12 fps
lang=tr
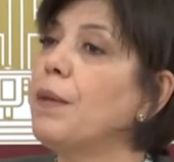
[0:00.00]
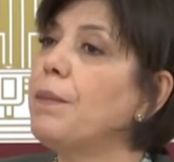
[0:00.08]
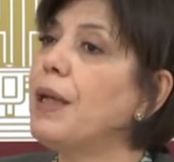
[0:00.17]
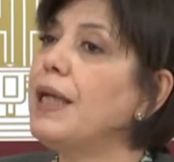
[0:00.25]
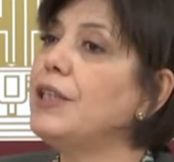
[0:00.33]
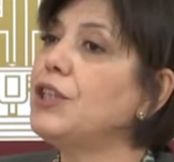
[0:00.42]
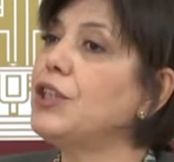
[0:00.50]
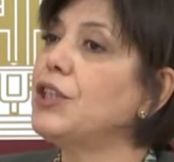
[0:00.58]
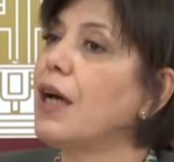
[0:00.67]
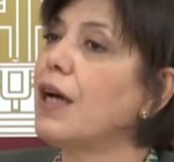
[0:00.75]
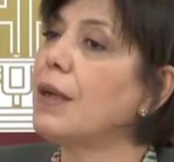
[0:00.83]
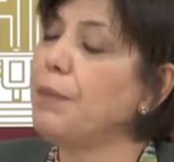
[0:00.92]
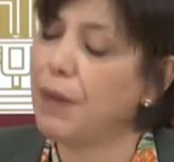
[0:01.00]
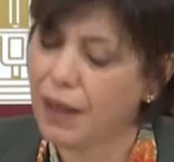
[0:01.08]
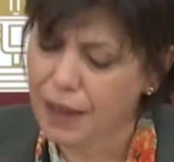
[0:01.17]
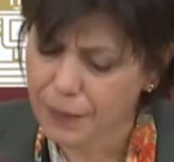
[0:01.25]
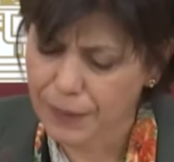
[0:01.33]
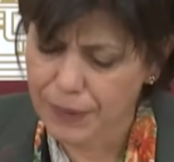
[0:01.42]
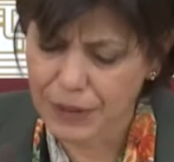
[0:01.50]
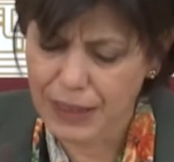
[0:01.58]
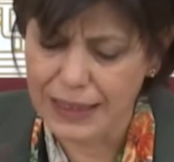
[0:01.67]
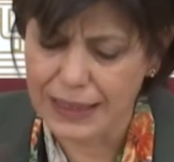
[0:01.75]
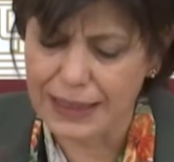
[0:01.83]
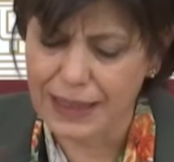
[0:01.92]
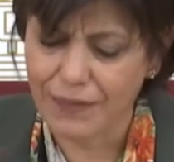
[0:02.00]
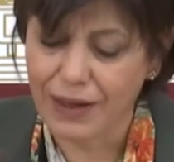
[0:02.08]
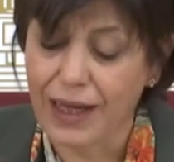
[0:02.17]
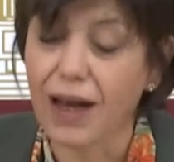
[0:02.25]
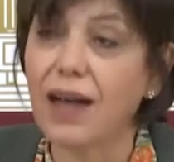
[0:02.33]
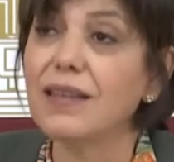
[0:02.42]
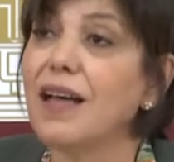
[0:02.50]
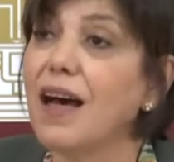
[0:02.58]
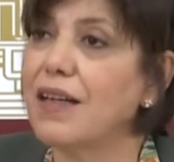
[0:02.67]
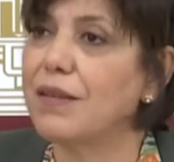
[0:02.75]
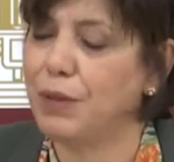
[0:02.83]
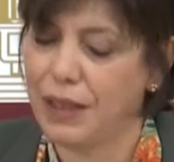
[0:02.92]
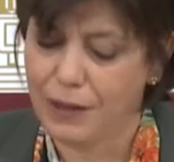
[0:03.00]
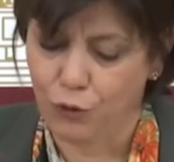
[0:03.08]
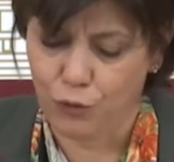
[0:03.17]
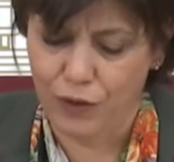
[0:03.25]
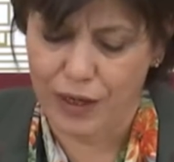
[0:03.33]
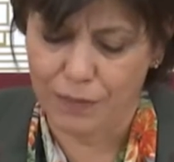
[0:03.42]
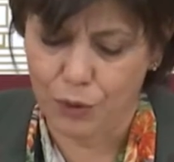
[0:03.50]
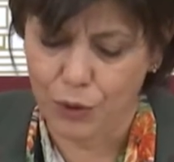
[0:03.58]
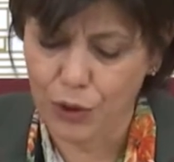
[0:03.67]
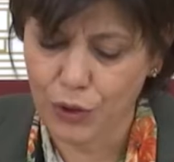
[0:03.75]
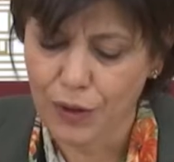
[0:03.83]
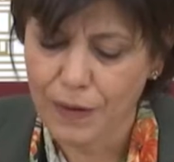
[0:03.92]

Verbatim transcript: Birleşik Arap, Arap Emirlikleri ve Katar bile güvenmiyor.